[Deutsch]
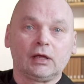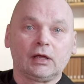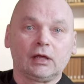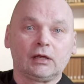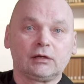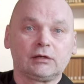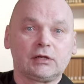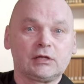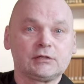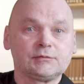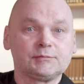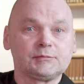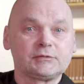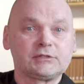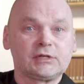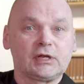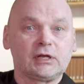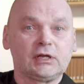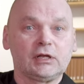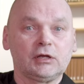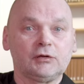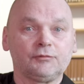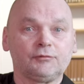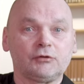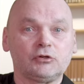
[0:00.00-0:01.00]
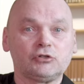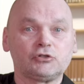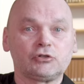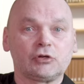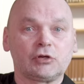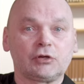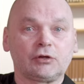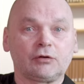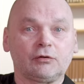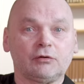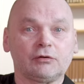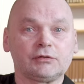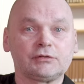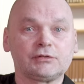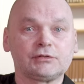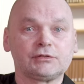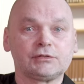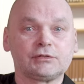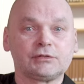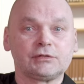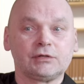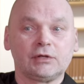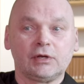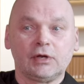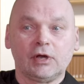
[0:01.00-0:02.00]
In diesem Sinne wünsche ich
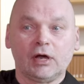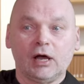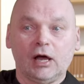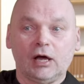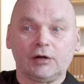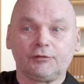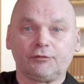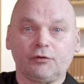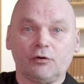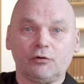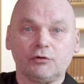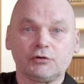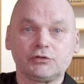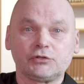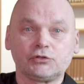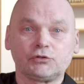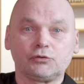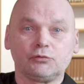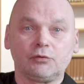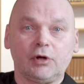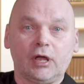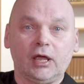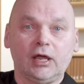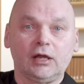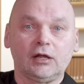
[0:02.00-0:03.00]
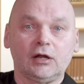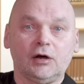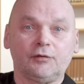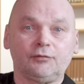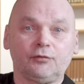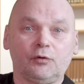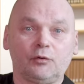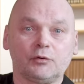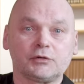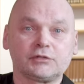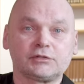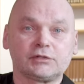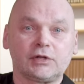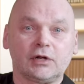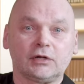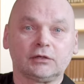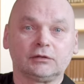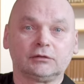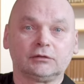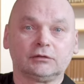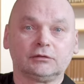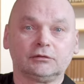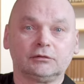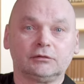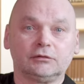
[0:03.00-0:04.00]
uns ein frohes Zugehen auf
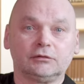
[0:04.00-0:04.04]
Ostern.